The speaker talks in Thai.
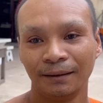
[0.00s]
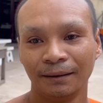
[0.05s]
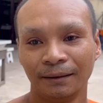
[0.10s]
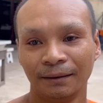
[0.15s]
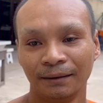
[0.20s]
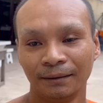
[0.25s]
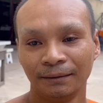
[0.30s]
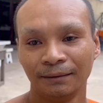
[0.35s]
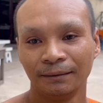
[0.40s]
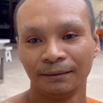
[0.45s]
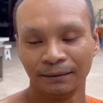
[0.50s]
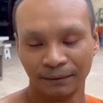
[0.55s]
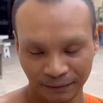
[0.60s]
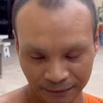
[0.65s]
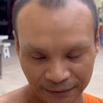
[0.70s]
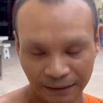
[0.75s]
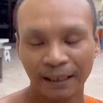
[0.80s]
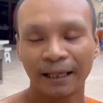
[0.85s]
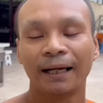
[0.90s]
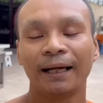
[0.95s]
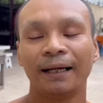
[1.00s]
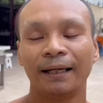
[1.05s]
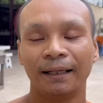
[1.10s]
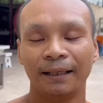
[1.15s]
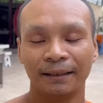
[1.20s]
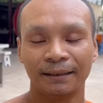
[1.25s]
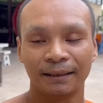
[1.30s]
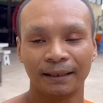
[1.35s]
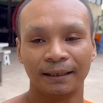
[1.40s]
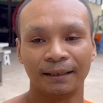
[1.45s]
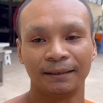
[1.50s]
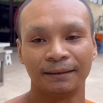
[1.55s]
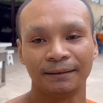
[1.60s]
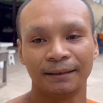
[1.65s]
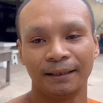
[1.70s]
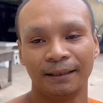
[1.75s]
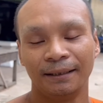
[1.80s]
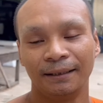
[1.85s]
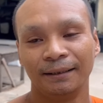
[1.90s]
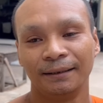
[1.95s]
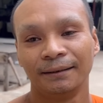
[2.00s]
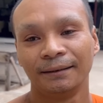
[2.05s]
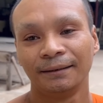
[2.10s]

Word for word: ช่วยทำบุญให้กับญาติใช่ใช่ใช่